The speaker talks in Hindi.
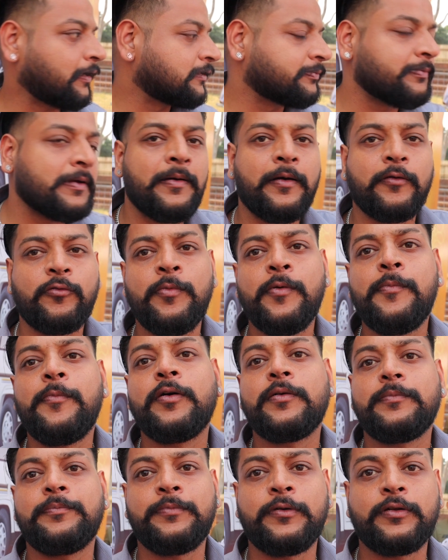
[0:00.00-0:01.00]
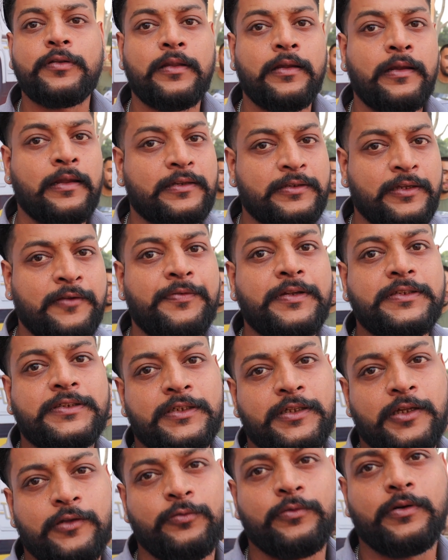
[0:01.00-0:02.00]
इसमें आपको मैं बहुत लग्जरी फीचर
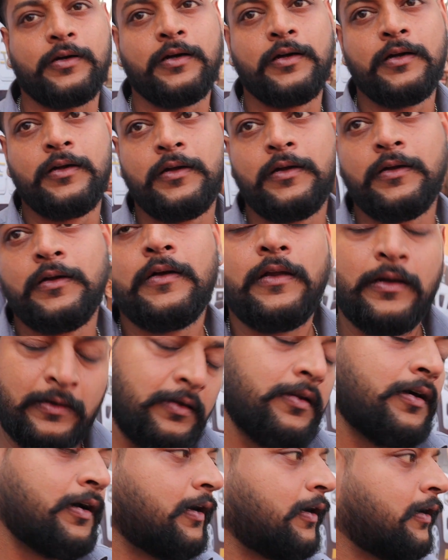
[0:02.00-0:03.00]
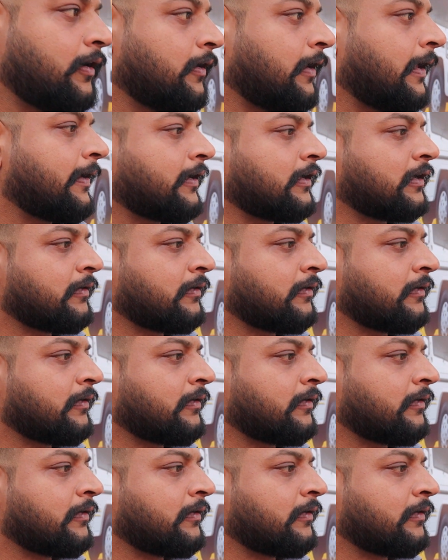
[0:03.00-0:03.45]
दे दूँगा बताओगे लाइक हाँ।